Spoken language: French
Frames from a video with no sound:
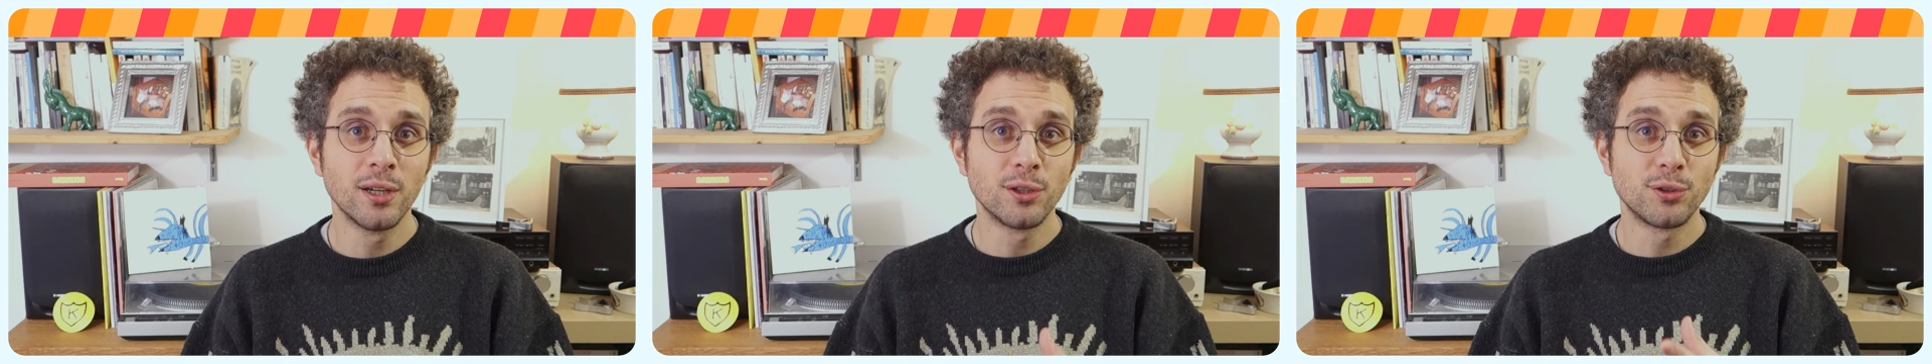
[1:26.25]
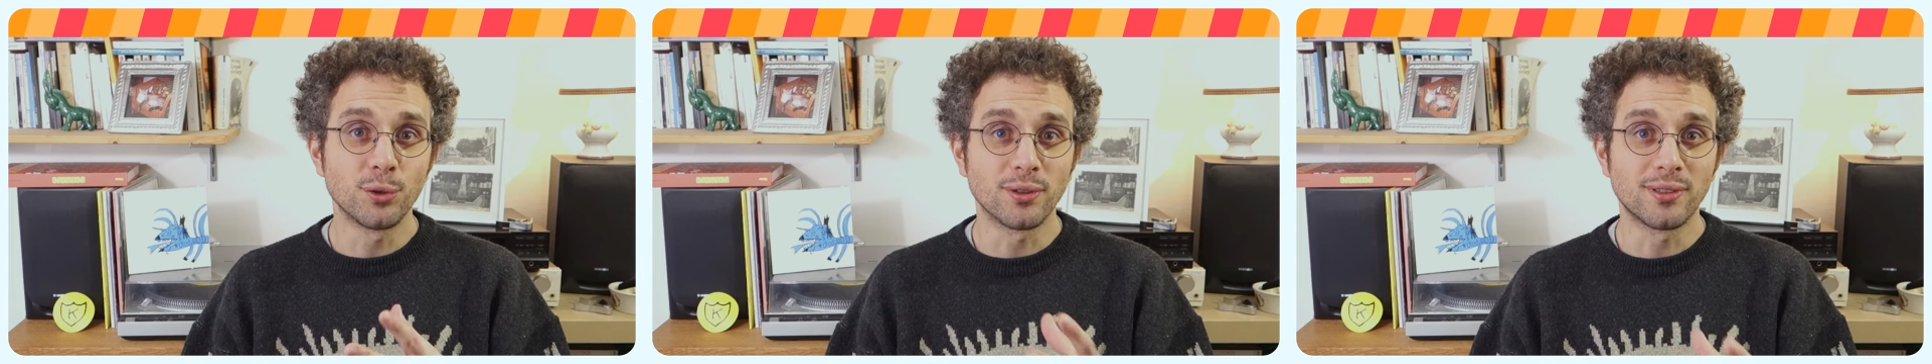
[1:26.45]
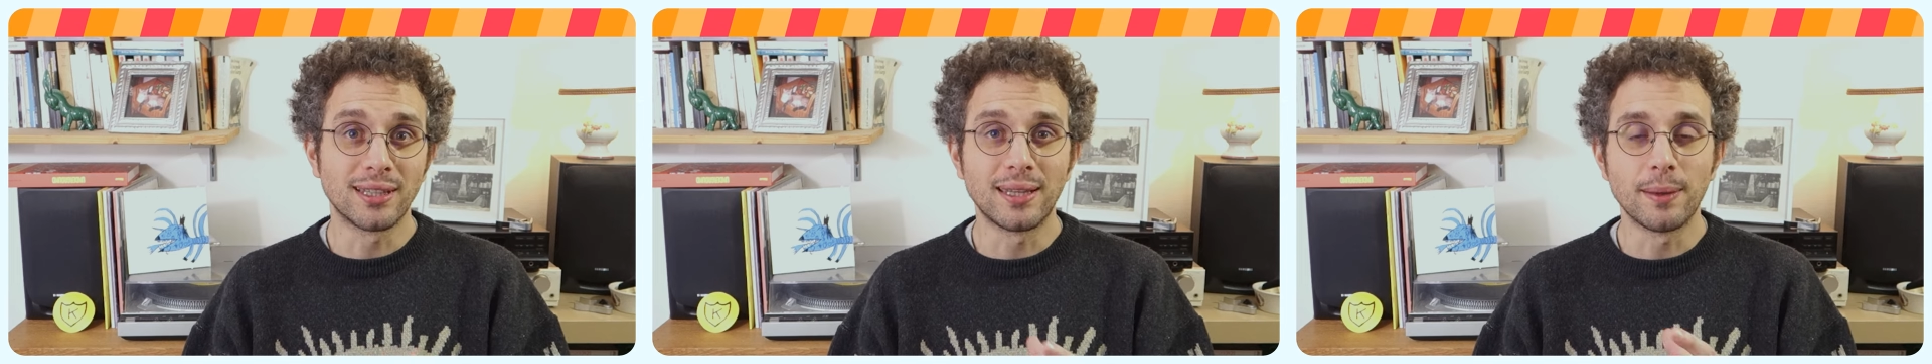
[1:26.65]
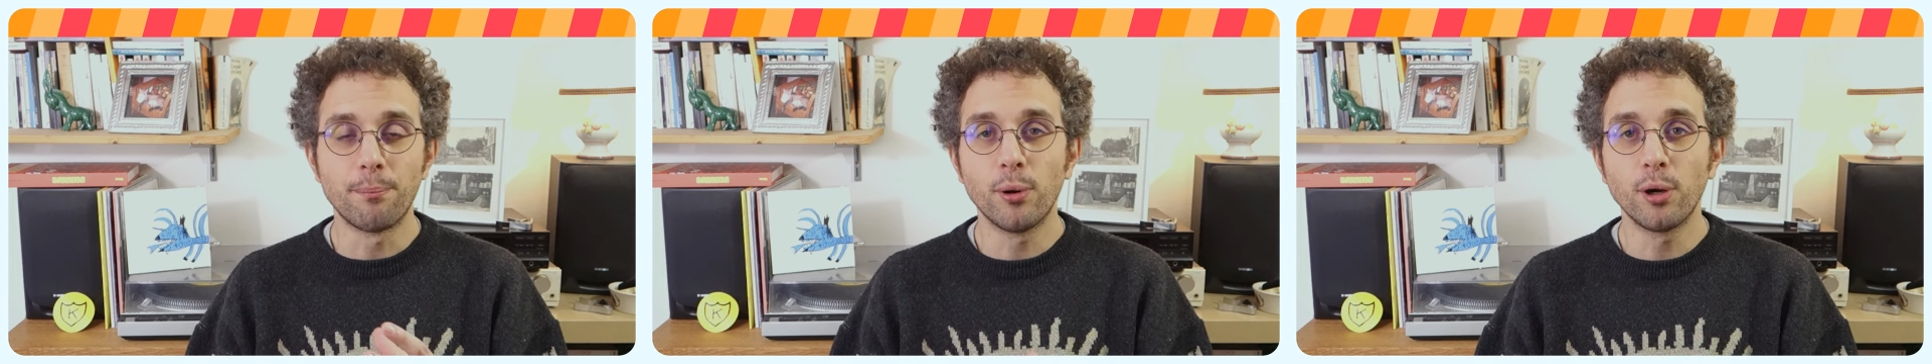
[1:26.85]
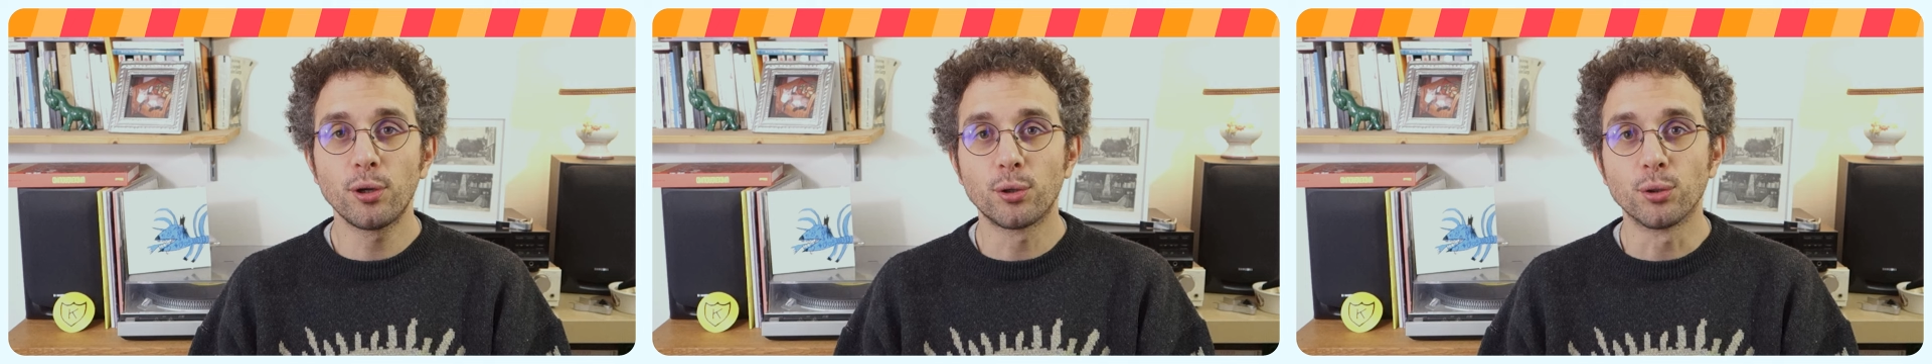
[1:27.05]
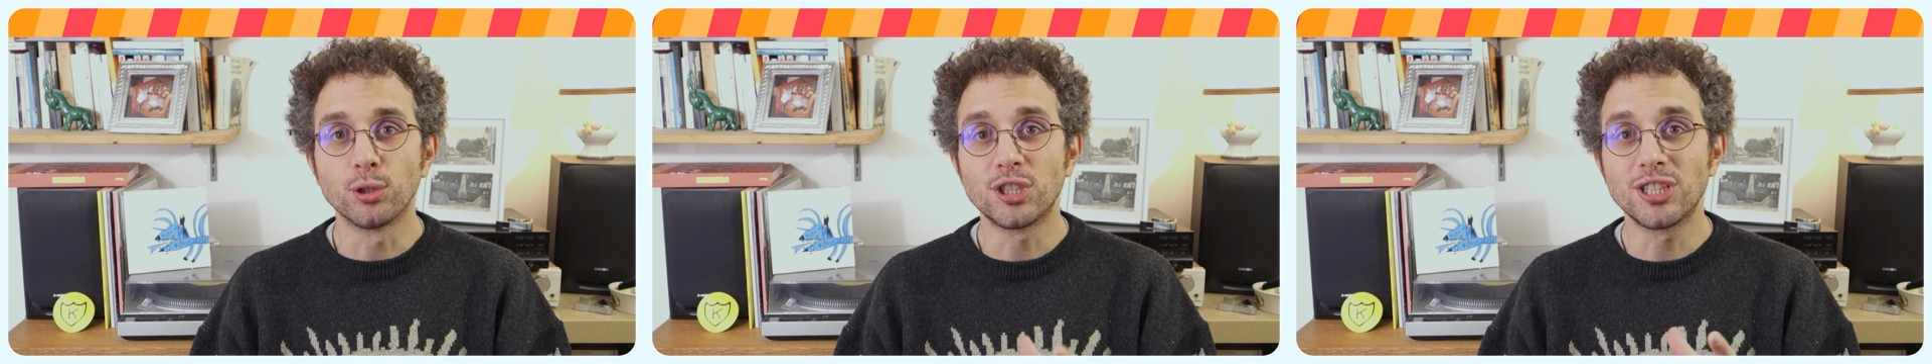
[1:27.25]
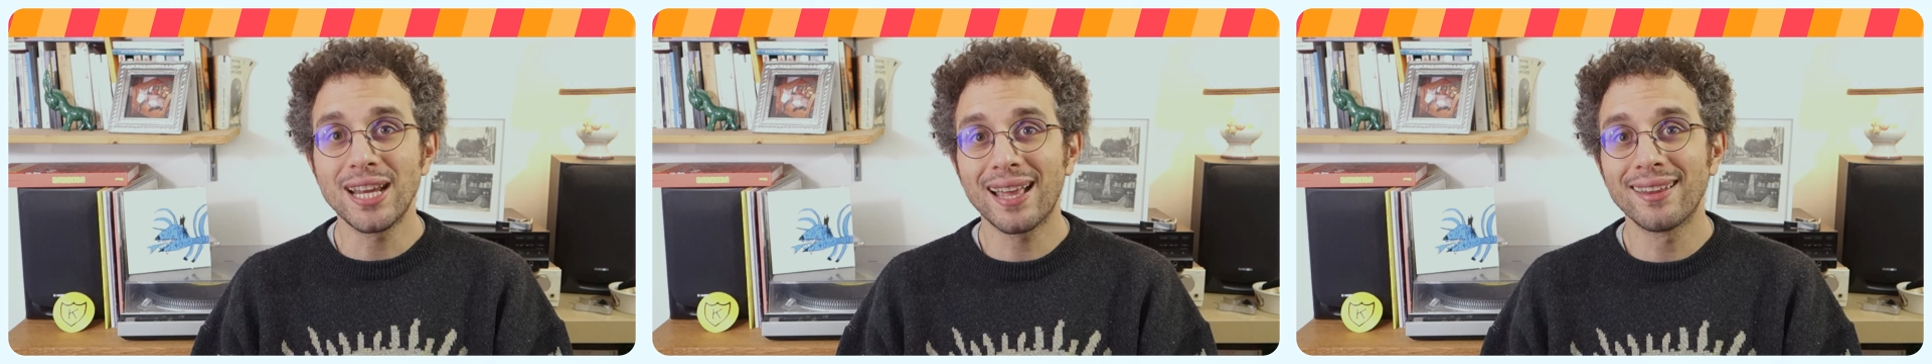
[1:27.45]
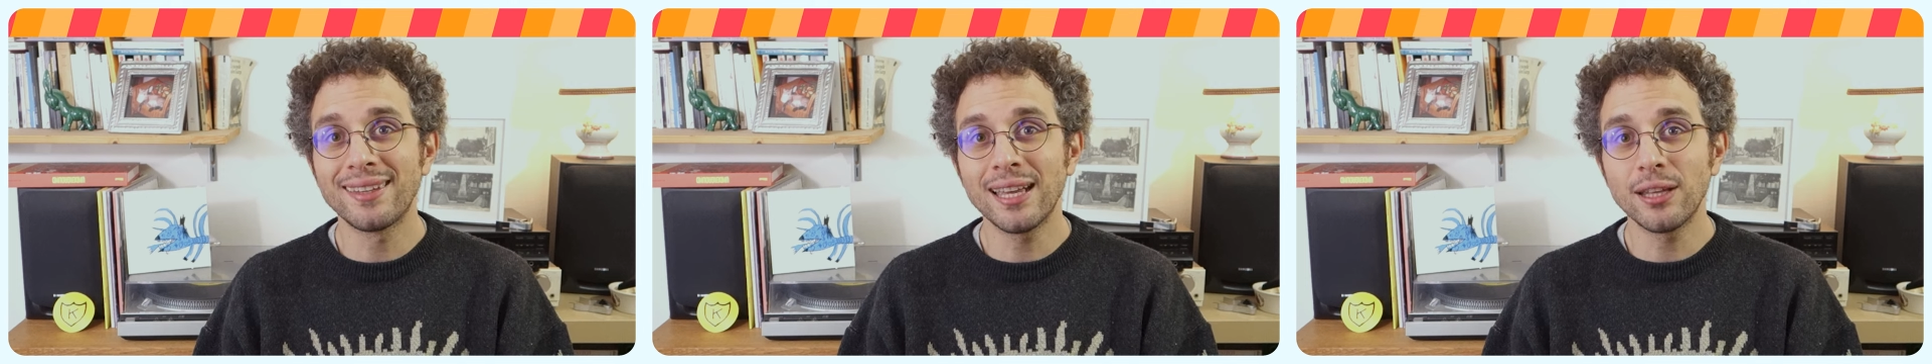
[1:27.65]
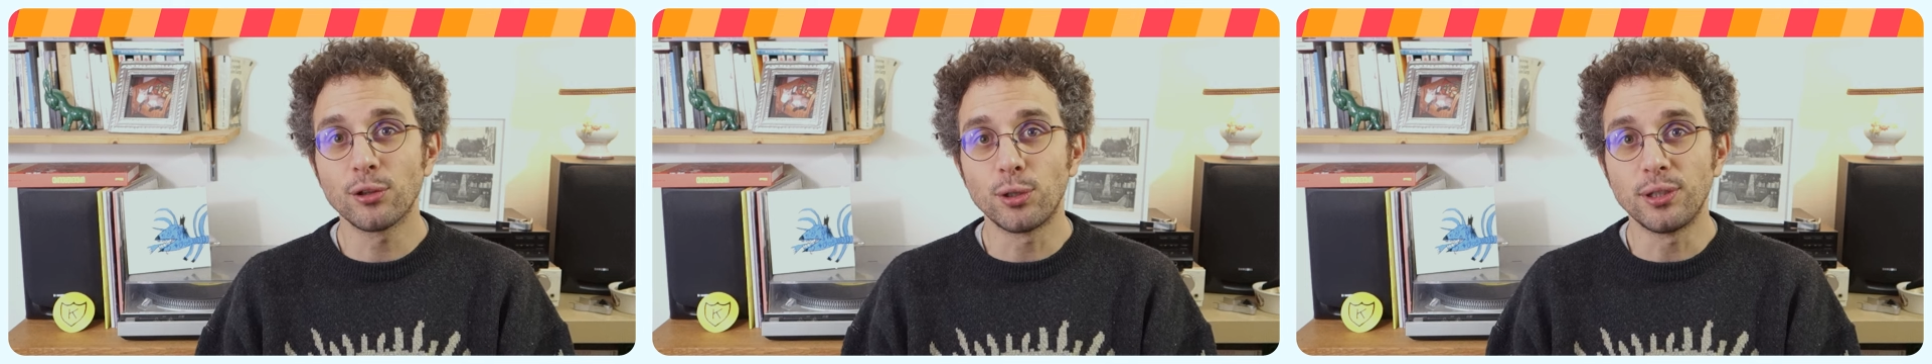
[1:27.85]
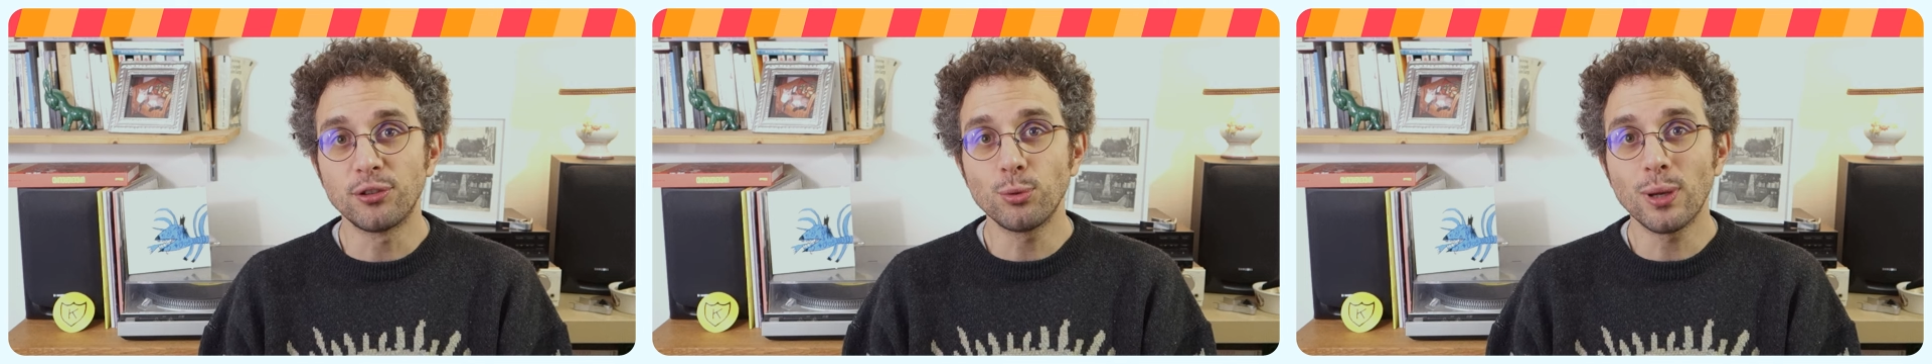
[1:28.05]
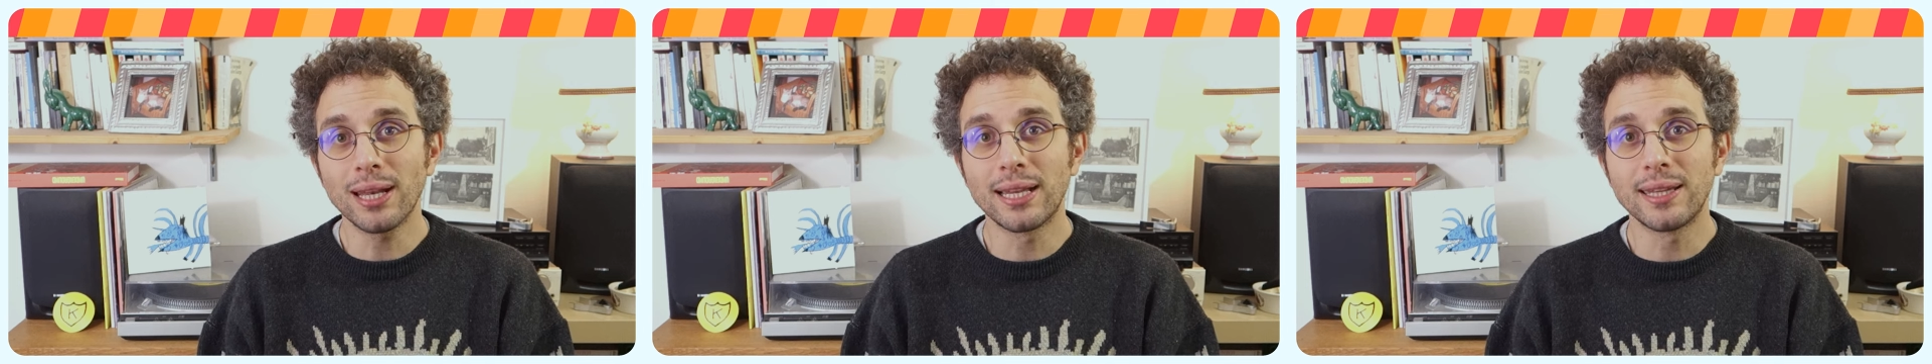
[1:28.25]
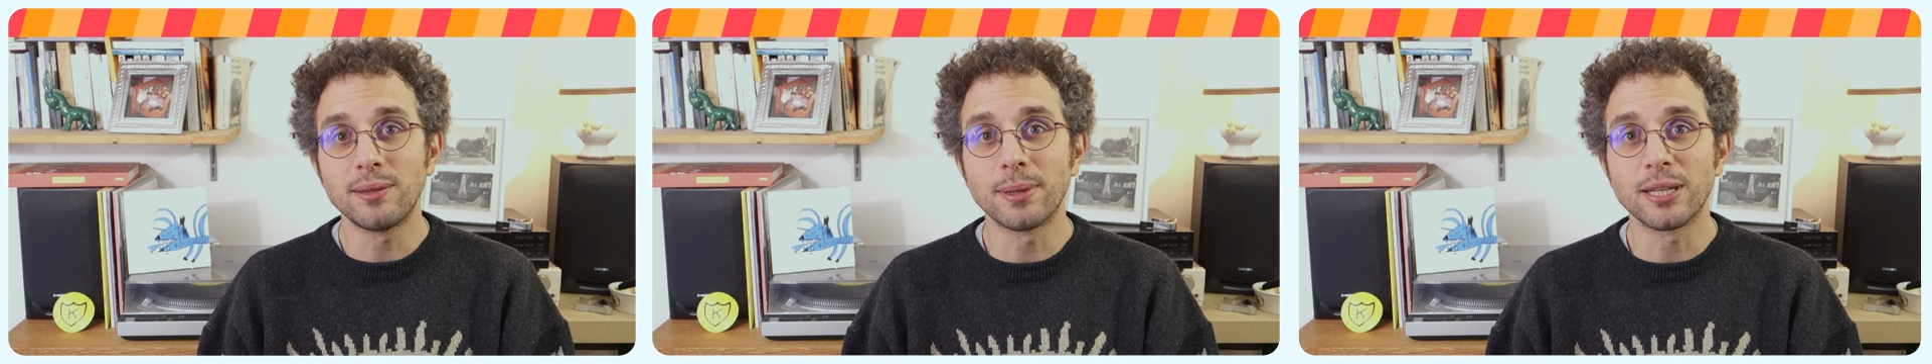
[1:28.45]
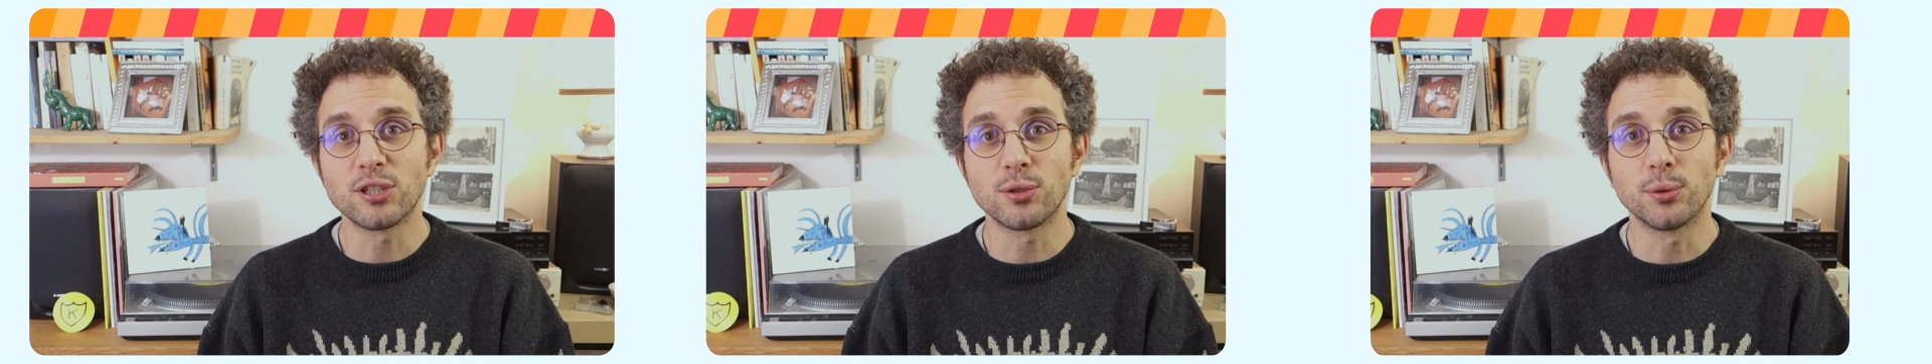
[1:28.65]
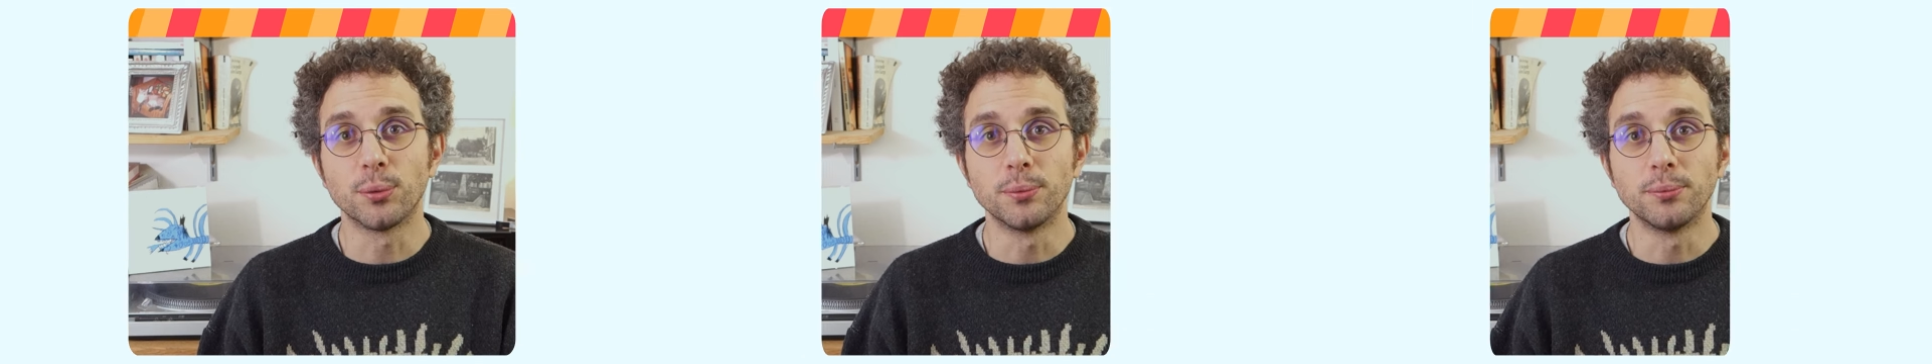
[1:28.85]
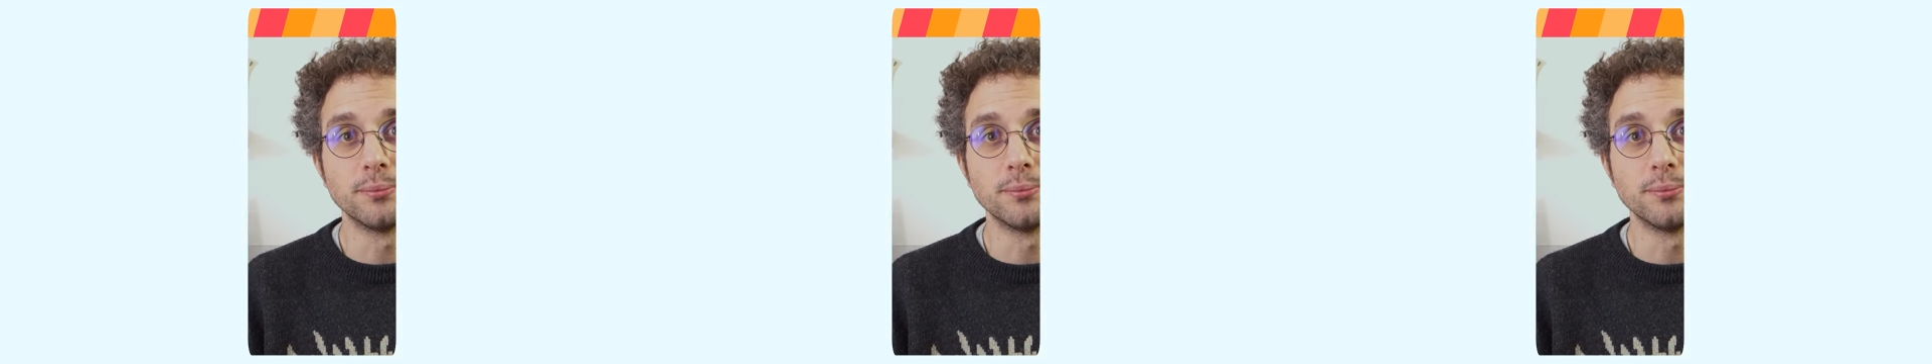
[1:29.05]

sur cette époque charnière de l'histoire de l'animation.